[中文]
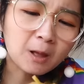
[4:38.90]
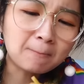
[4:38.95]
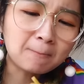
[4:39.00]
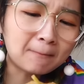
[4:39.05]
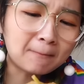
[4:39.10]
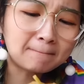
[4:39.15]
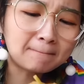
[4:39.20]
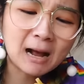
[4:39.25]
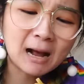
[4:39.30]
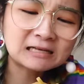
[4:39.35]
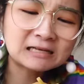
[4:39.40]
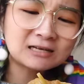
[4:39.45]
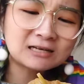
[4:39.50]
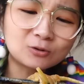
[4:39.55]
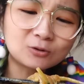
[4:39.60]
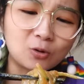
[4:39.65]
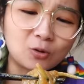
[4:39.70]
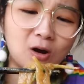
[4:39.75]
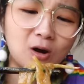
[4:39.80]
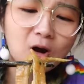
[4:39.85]
嗯，麻
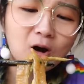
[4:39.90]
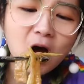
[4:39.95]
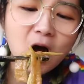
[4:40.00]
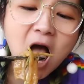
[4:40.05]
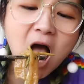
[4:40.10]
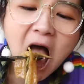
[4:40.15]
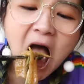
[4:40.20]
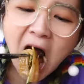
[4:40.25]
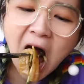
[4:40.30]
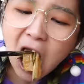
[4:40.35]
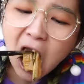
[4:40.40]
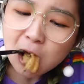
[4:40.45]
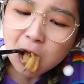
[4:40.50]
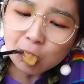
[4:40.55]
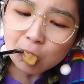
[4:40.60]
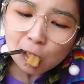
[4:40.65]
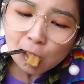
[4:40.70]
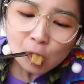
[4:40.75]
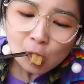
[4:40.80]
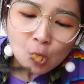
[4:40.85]
酱浓厚，冒
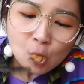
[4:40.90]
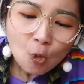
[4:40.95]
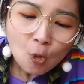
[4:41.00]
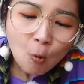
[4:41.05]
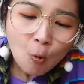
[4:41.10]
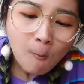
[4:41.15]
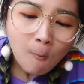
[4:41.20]
半盖儿吧，